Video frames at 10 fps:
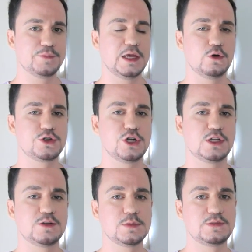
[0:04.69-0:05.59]
e hoje
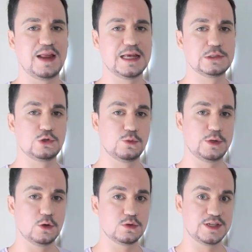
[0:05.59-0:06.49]
nós vamos falar
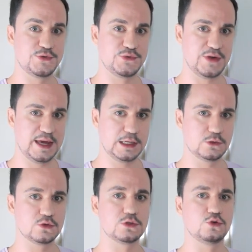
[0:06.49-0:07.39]
sobre os efeitos